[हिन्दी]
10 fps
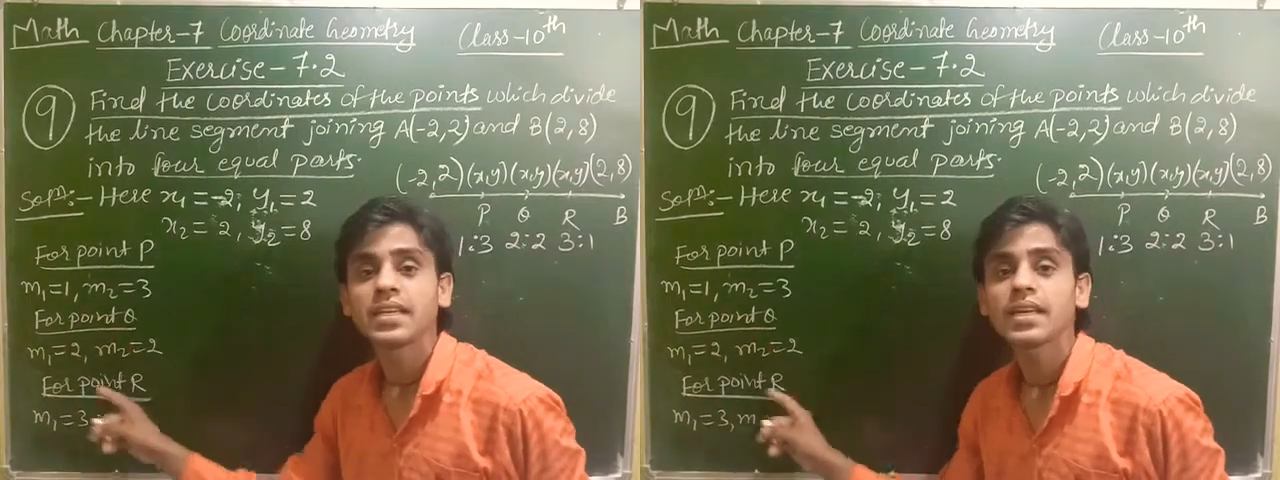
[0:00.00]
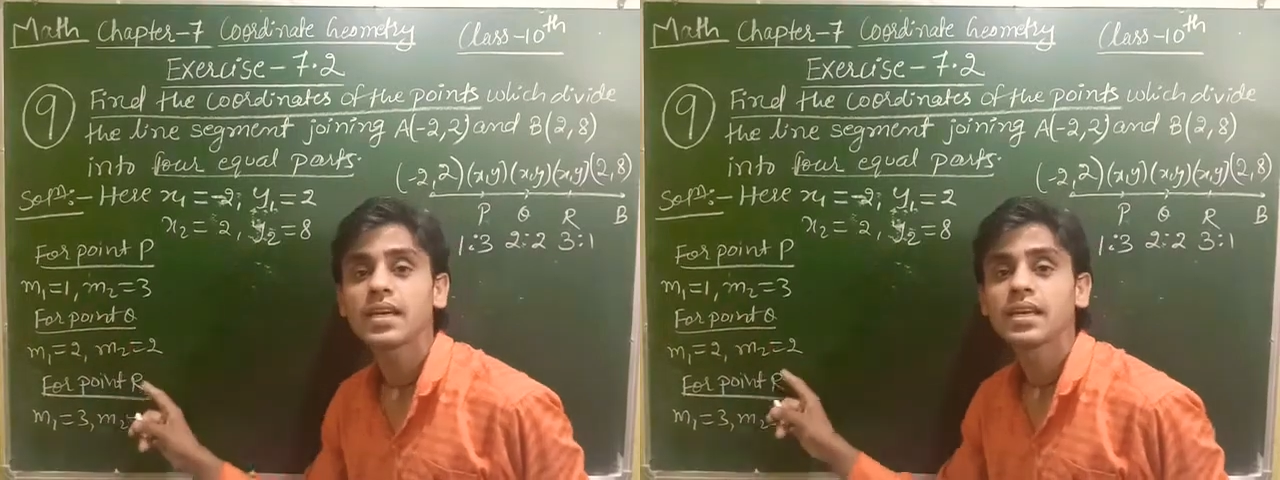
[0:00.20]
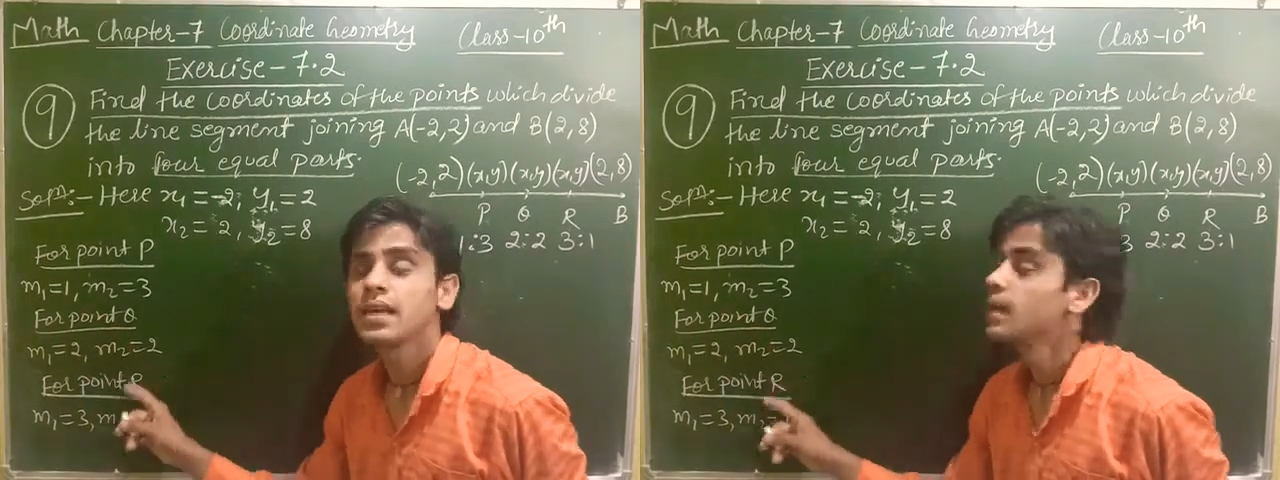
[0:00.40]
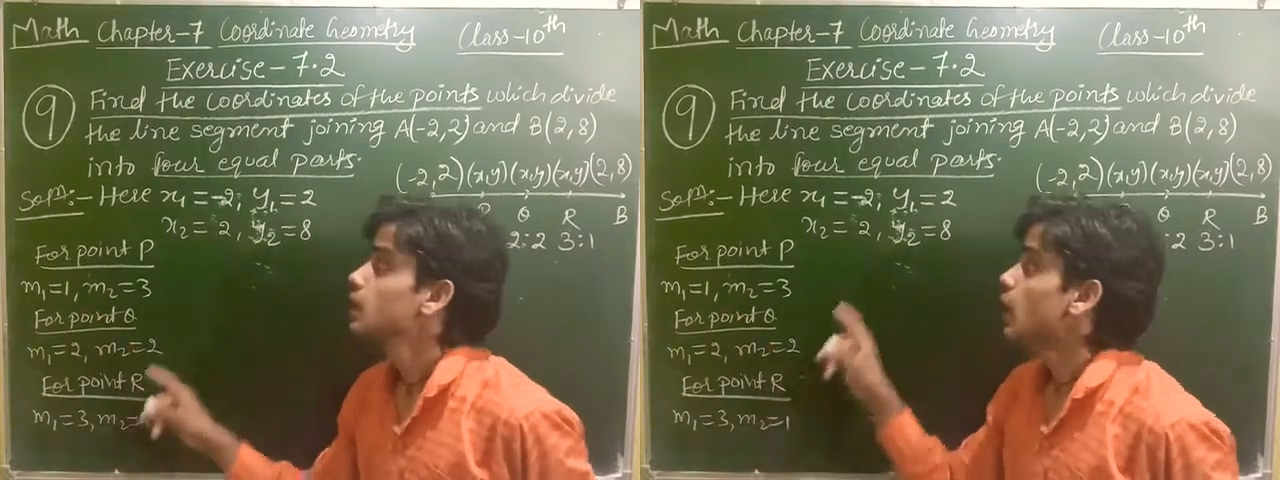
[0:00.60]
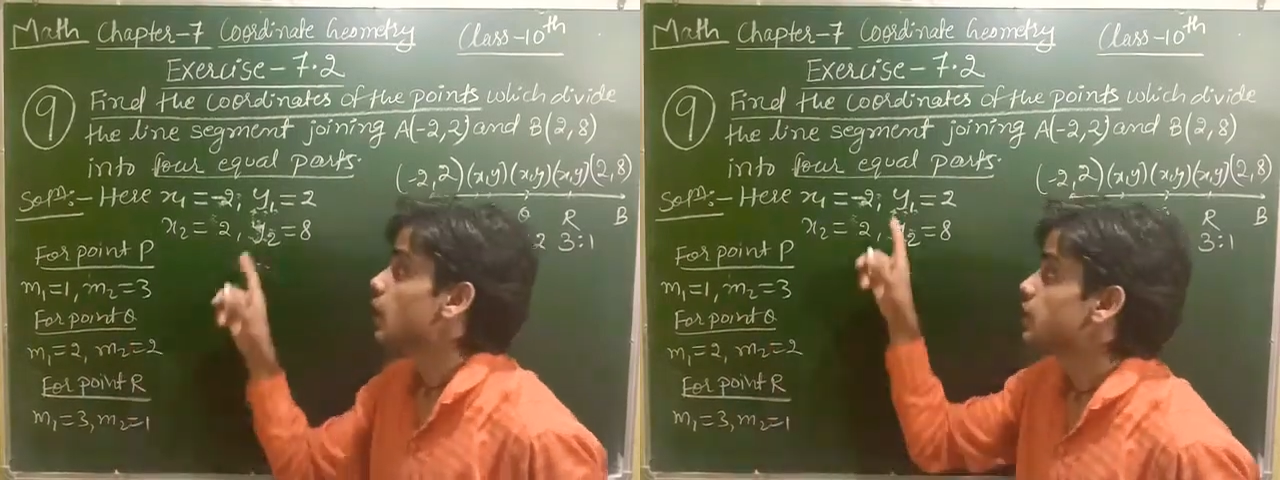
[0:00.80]
ठीक है
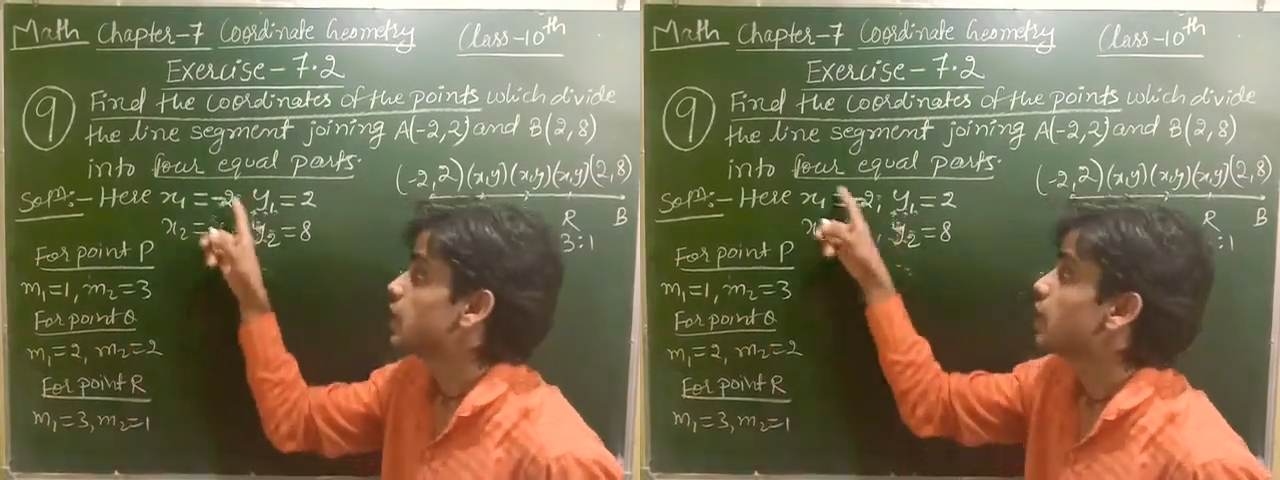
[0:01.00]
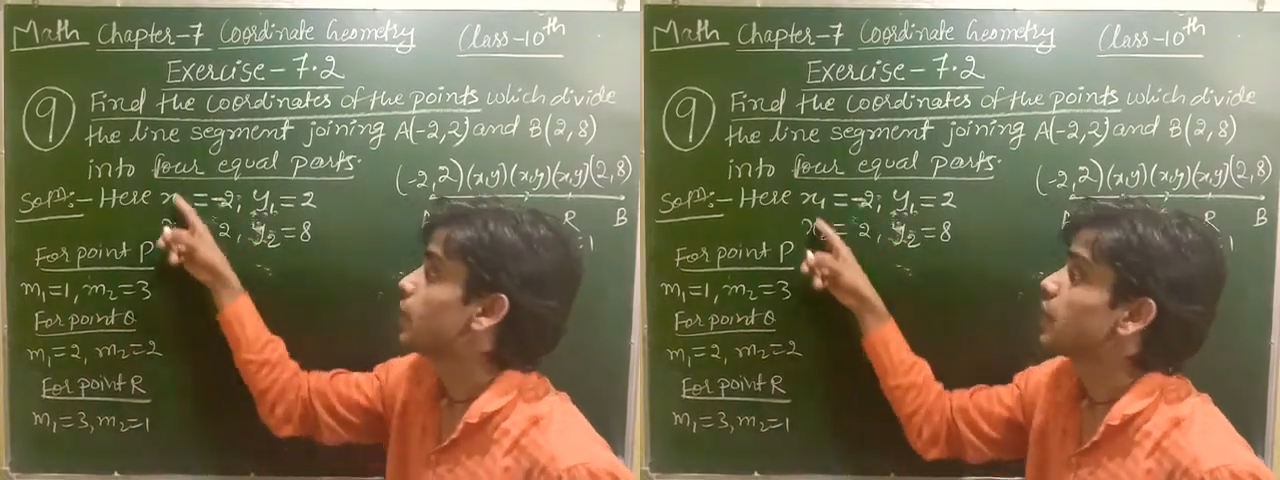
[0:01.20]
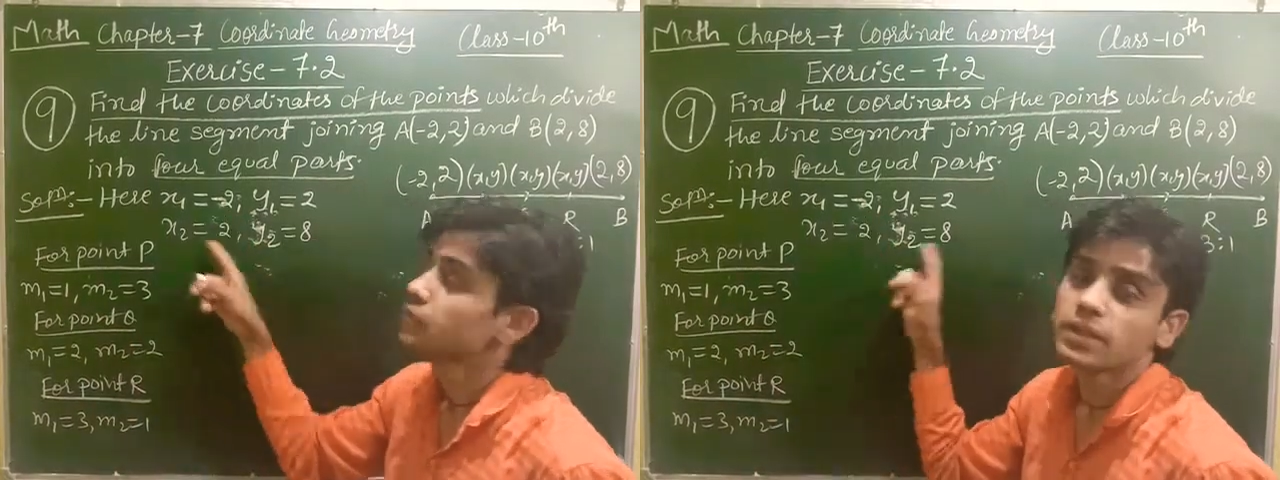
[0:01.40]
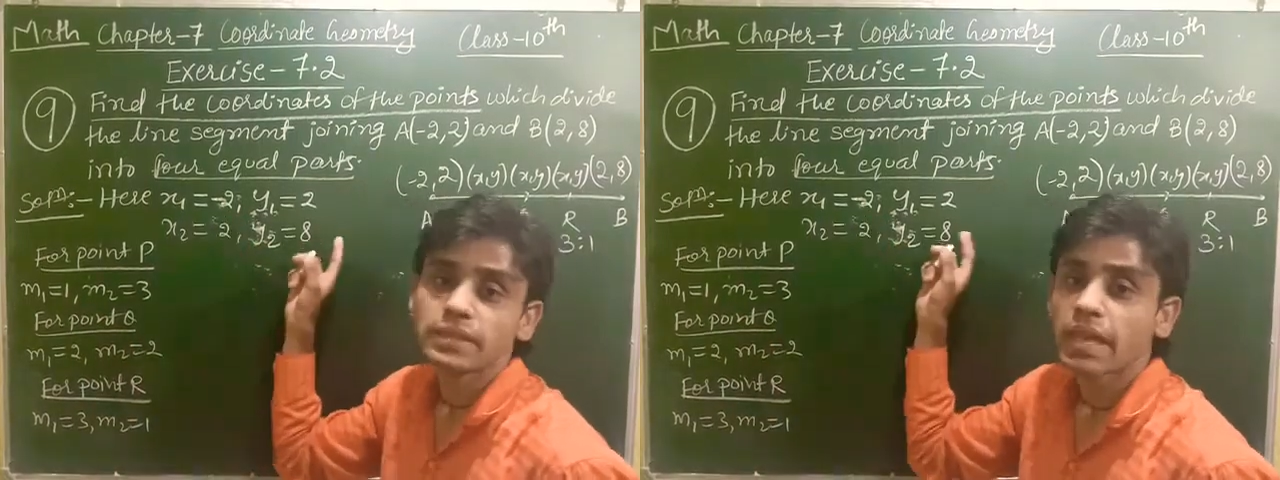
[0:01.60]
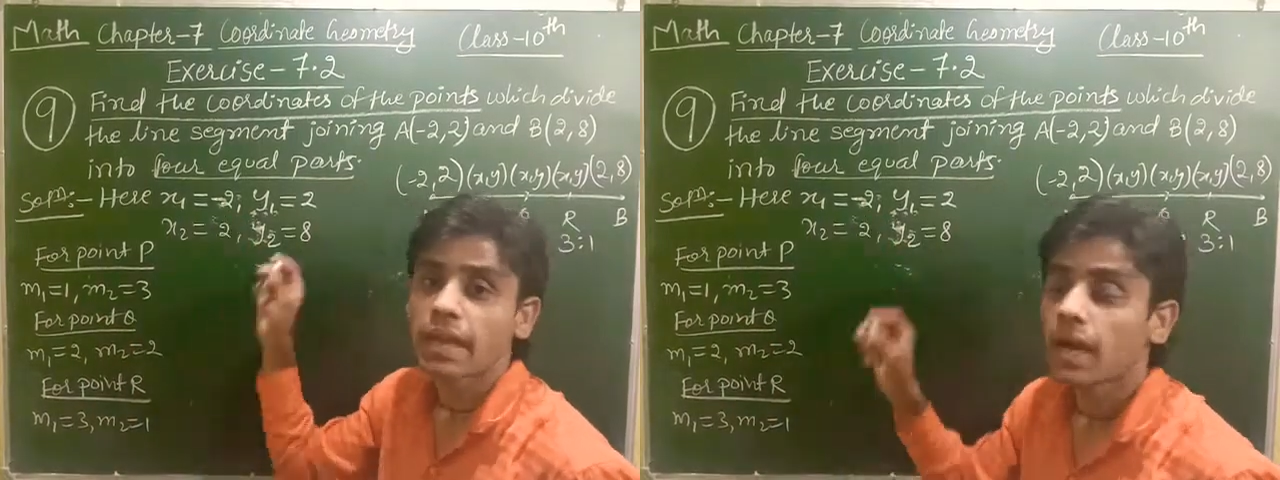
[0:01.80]
और ये हमारा फिक्स
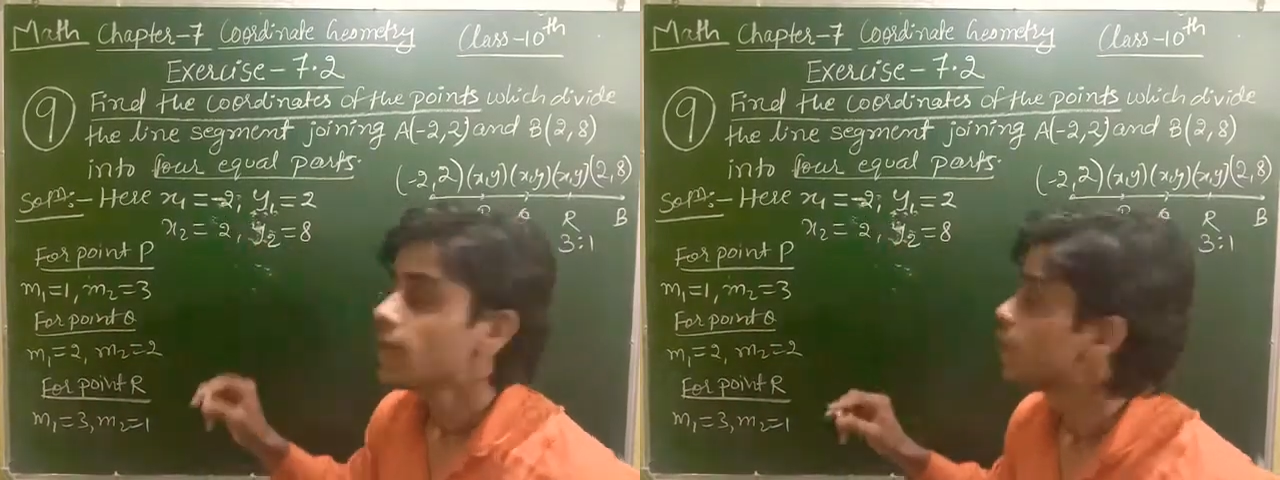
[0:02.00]
रहेगा